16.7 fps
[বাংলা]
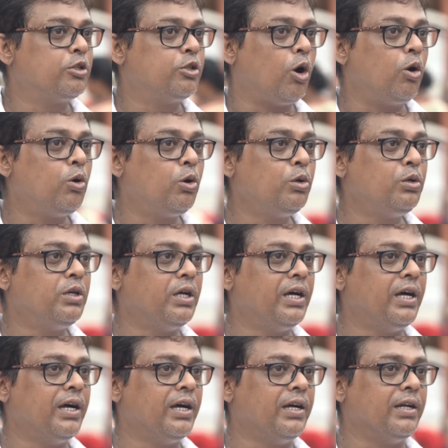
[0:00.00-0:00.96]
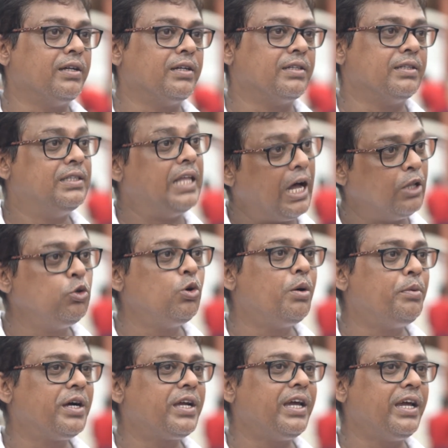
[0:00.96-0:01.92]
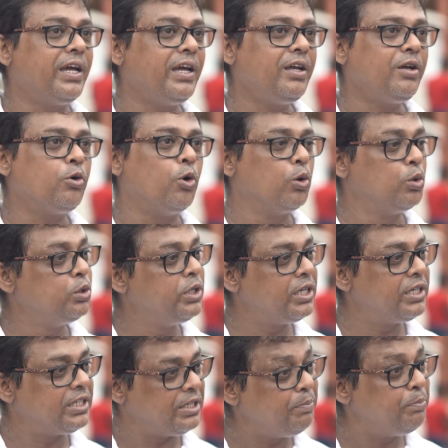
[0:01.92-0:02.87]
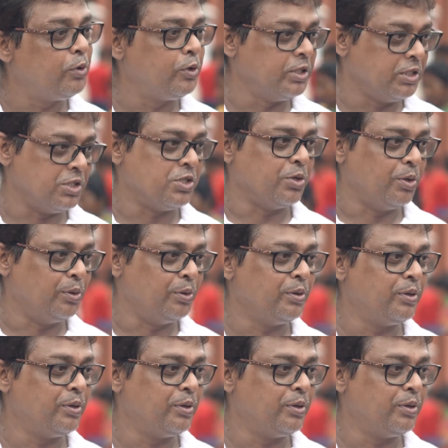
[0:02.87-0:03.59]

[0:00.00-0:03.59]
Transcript: তখন দাদু আমাকে হলুদের টিপ পরিয়েছিল